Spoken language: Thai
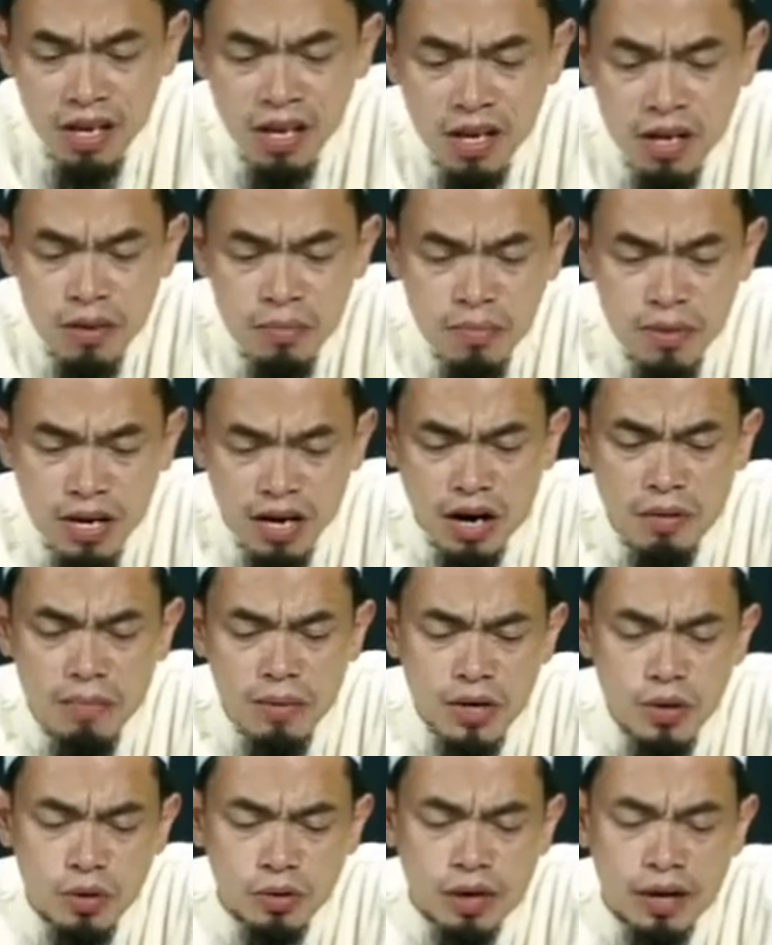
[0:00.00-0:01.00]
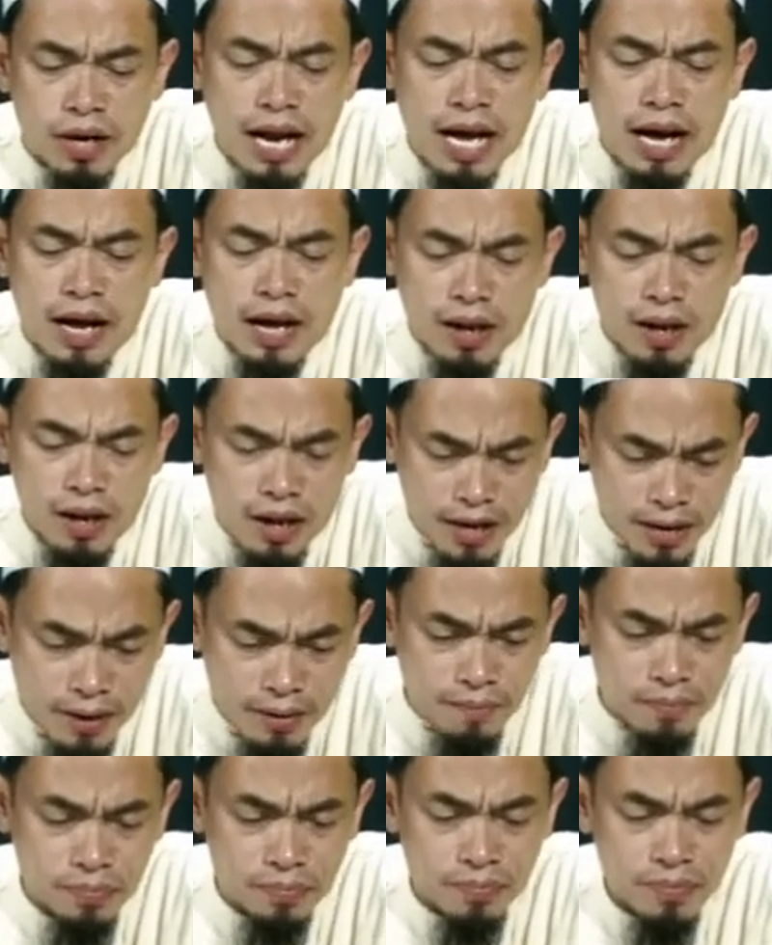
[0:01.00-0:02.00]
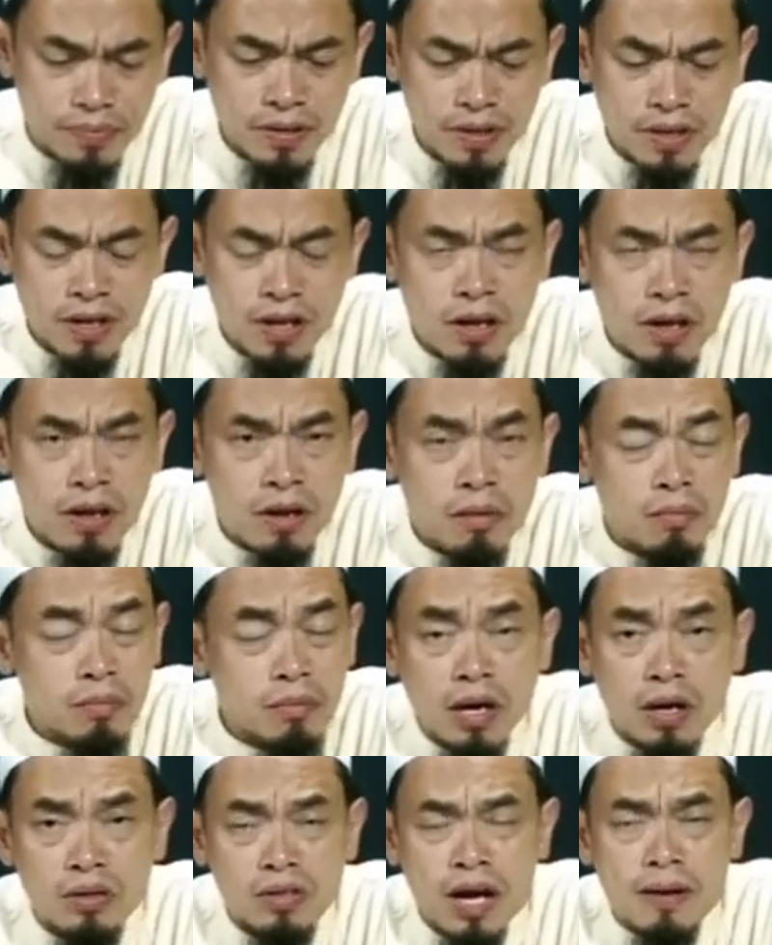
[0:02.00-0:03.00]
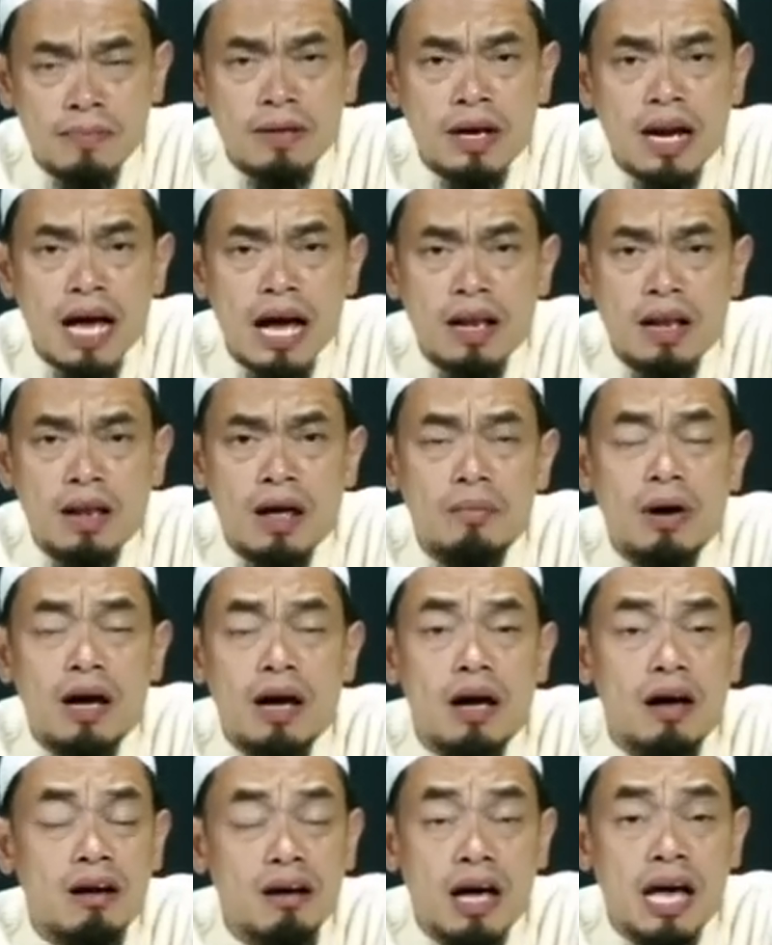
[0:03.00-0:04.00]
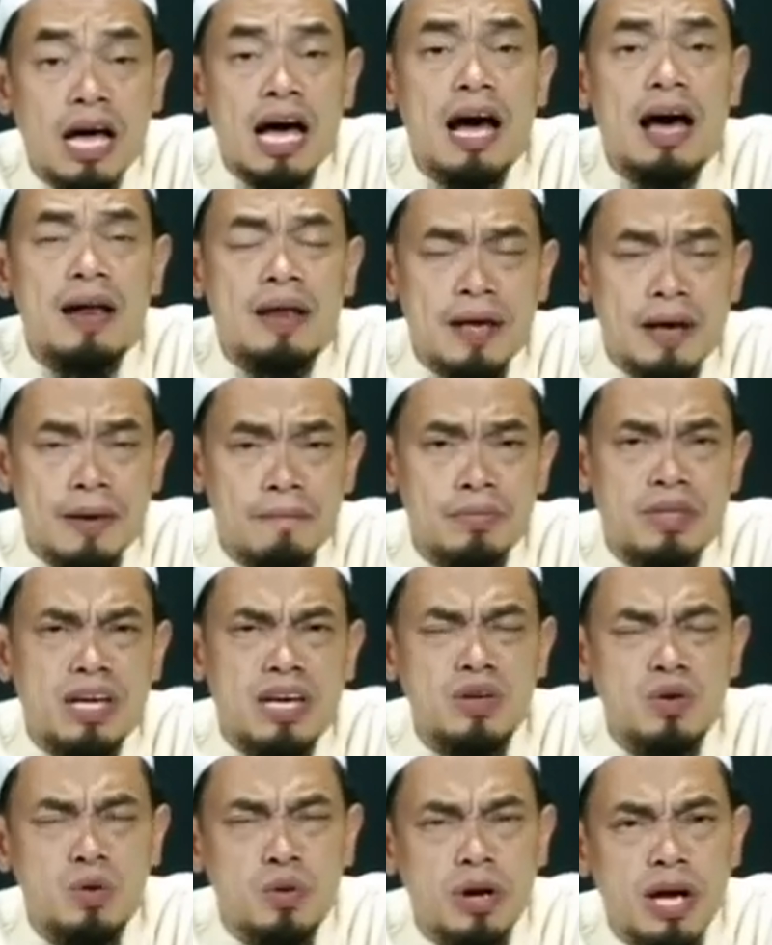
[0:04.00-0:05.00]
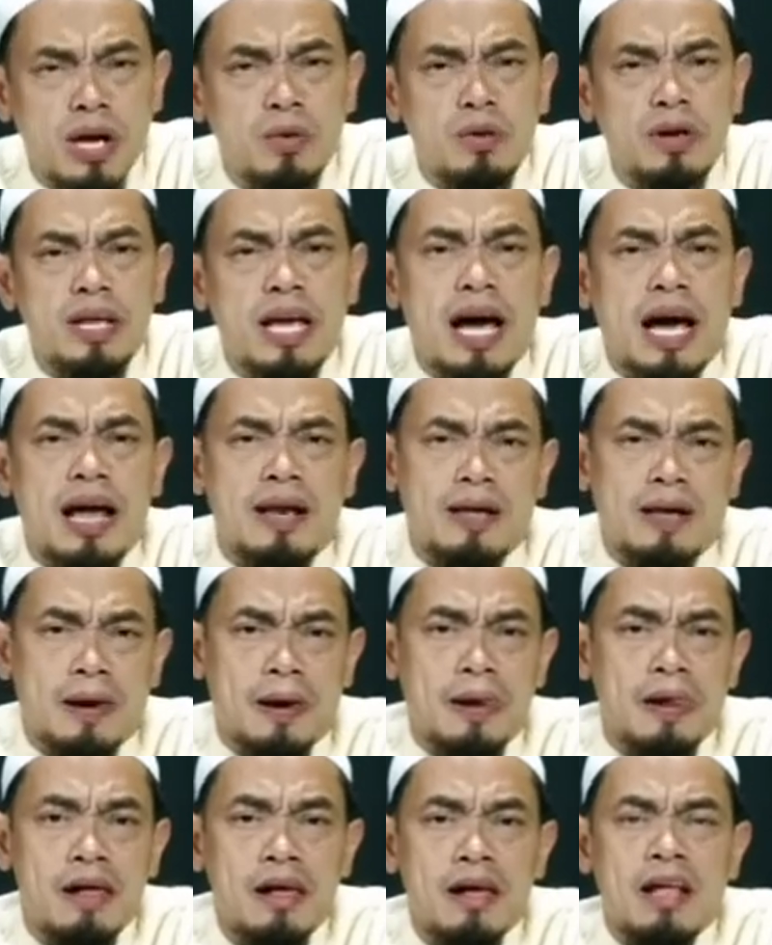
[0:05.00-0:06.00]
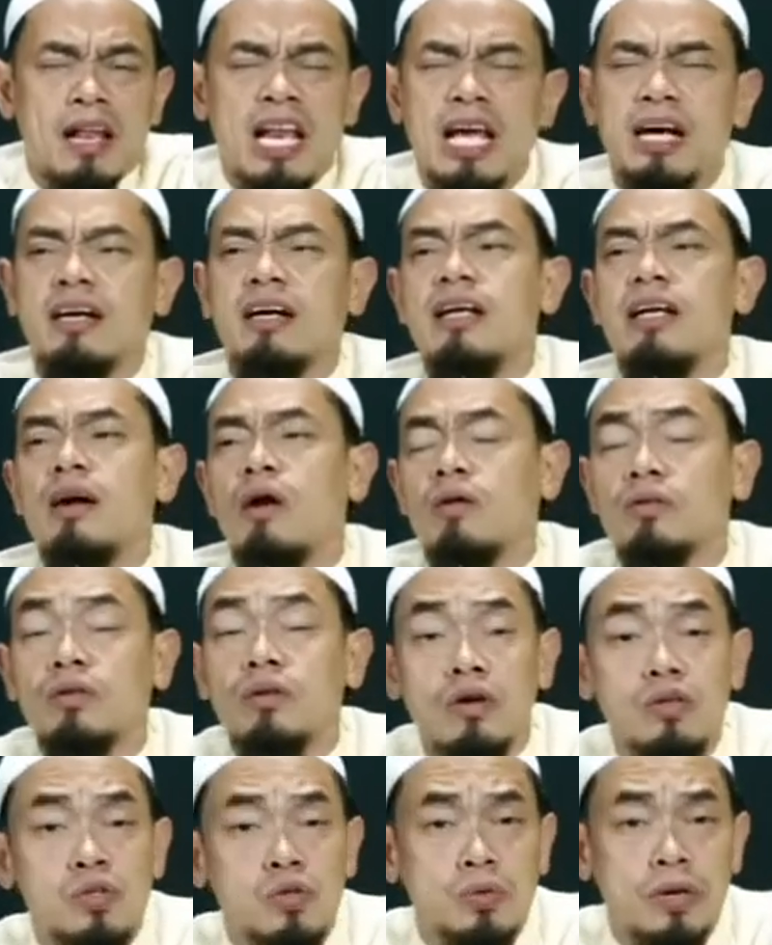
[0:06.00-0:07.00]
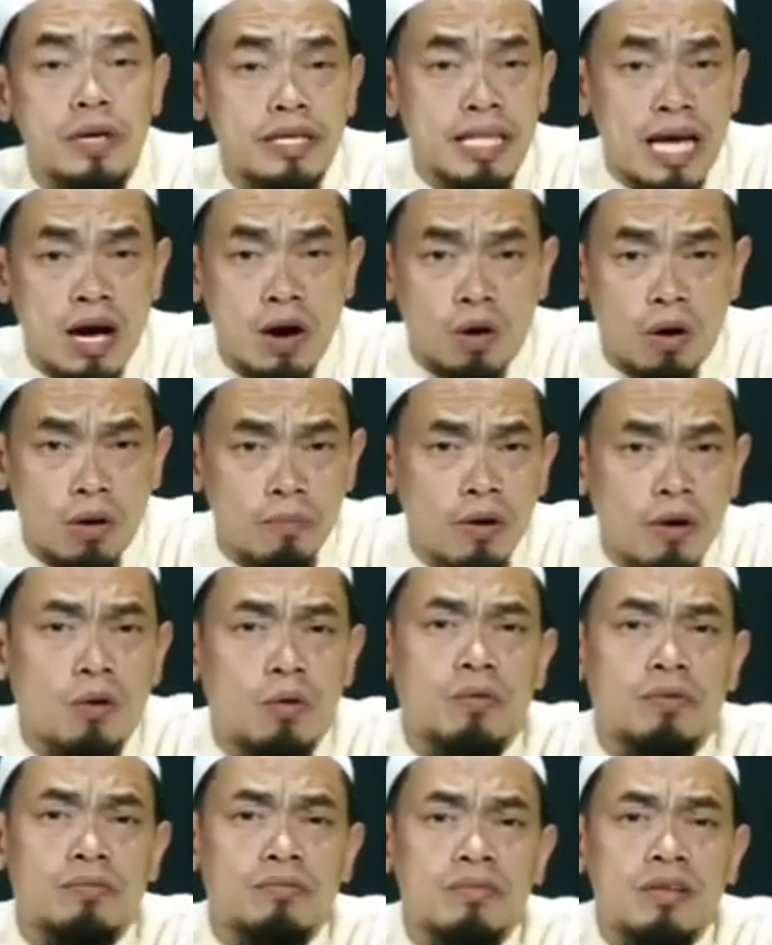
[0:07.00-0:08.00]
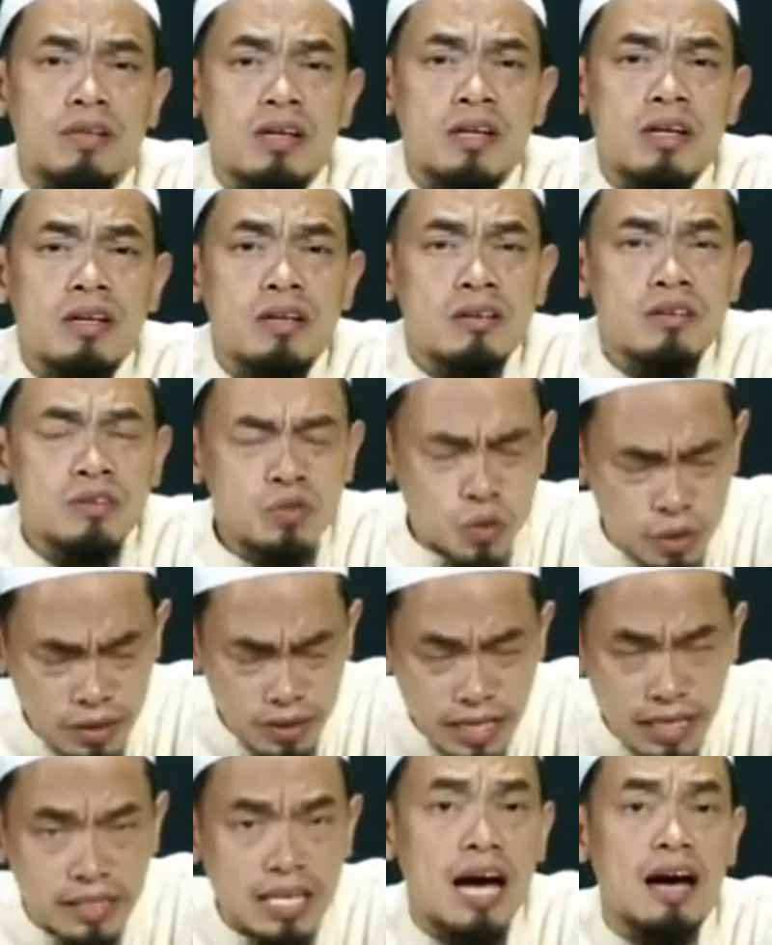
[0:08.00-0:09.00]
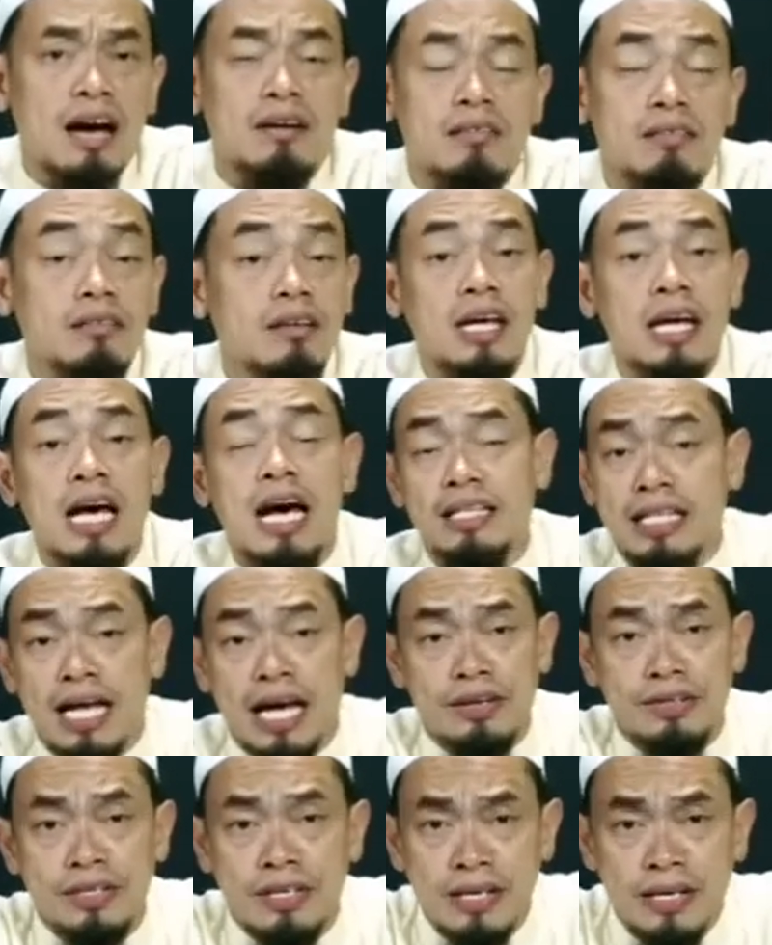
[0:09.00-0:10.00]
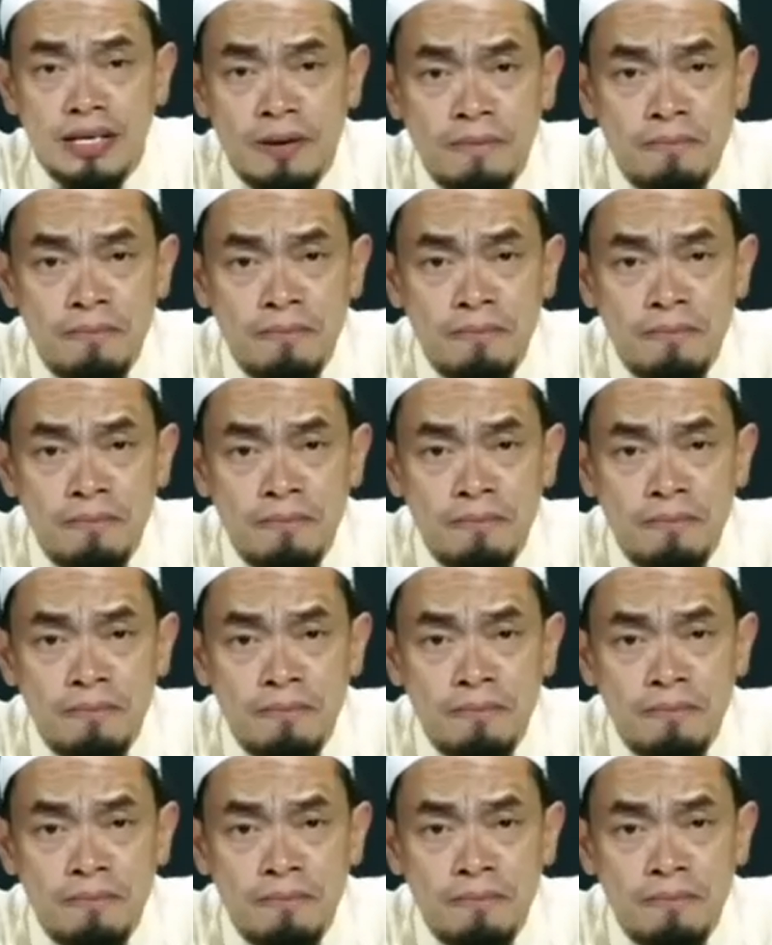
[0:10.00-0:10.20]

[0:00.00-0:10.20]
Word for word: เมื่อเขามาอยู่ต่อหน้าอัลลอฮ์เนี่ยเขาตอบต่อหน้าอัลลอฮ์ว่าข้าเนี่ยได้อยู่ในดุนยาเนี่ยและก็ได้ออกต่อสู้ในทางของพระองค์จนกระทั่งข้าตายชะฮีด